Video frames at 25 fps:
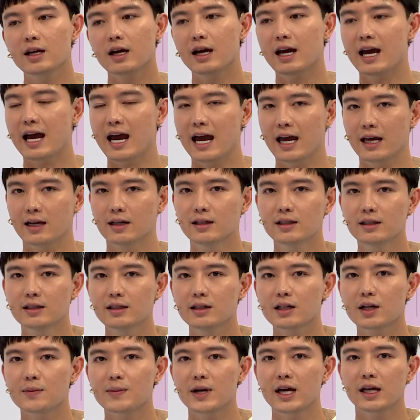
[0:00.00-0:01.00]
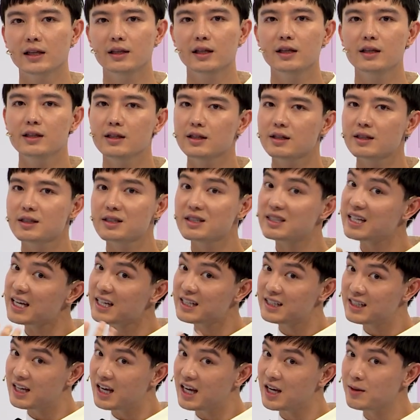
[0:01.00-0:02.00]
chất hài hước, nó mang tính chất
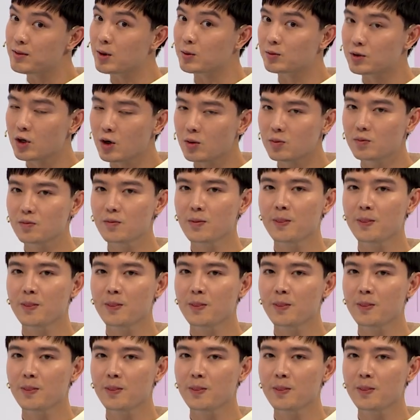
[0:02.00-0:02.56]
sexy một chút.